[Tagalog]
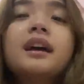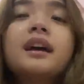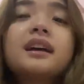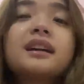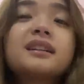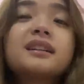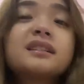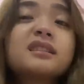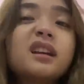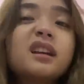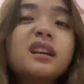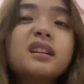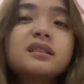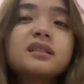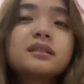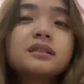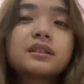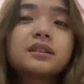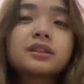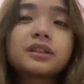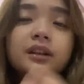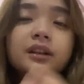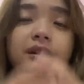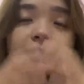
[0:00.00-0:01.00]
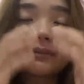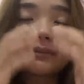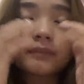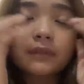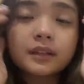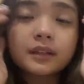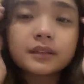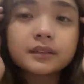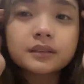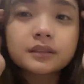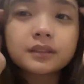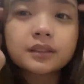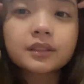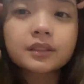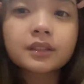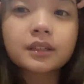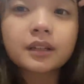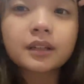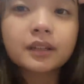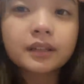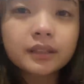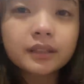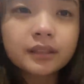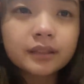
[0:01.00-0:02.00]
kasi alis na siya. Alis na
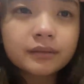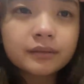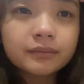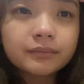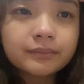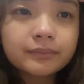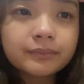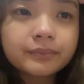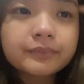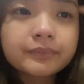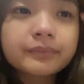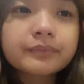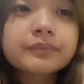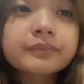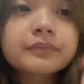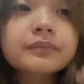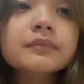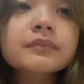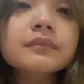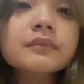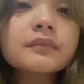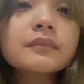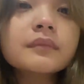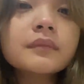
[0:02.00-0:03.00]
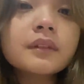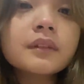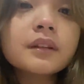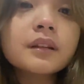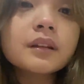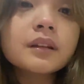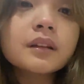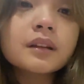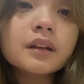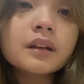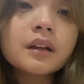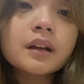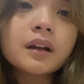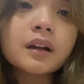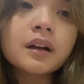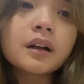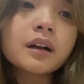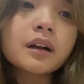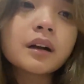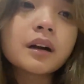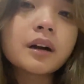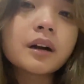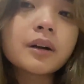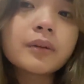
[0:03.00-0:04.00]
siya in
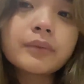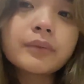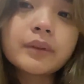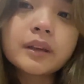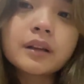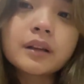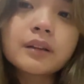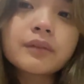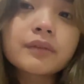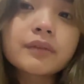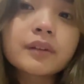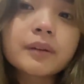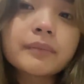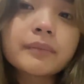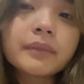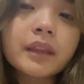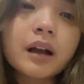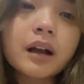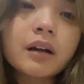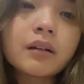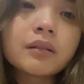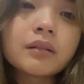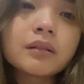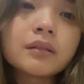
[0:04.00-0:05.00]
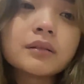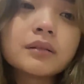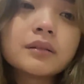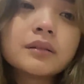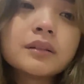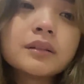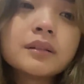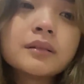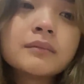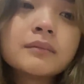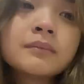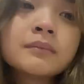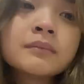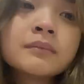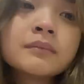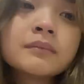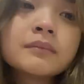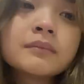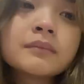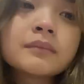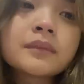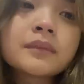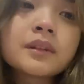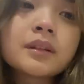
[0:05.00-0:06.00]
uh, a week from now.
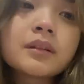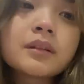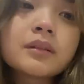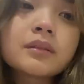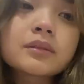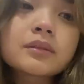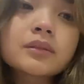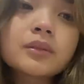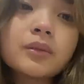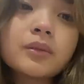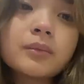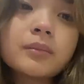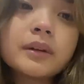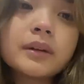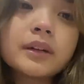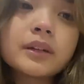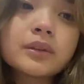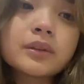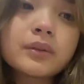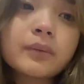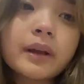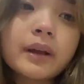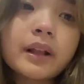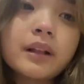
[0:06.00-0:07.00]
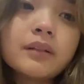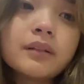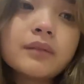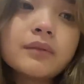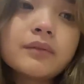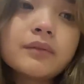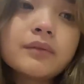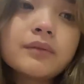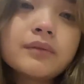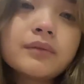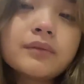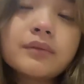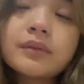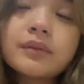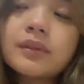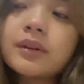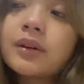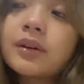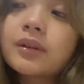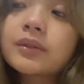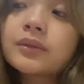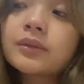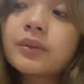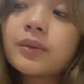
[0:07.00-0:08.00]
October 12.
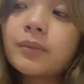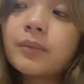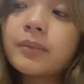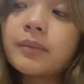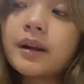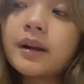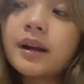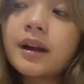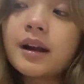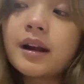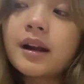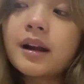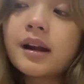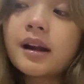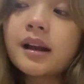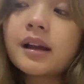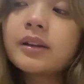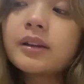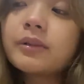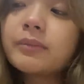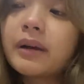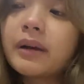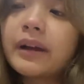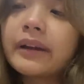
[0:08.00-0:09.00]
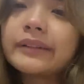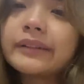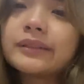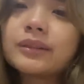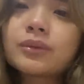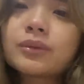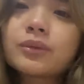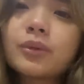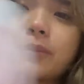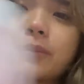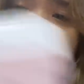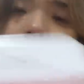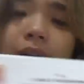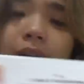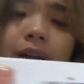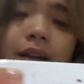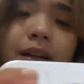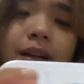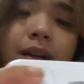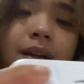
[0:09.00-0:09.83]
October, ano ba October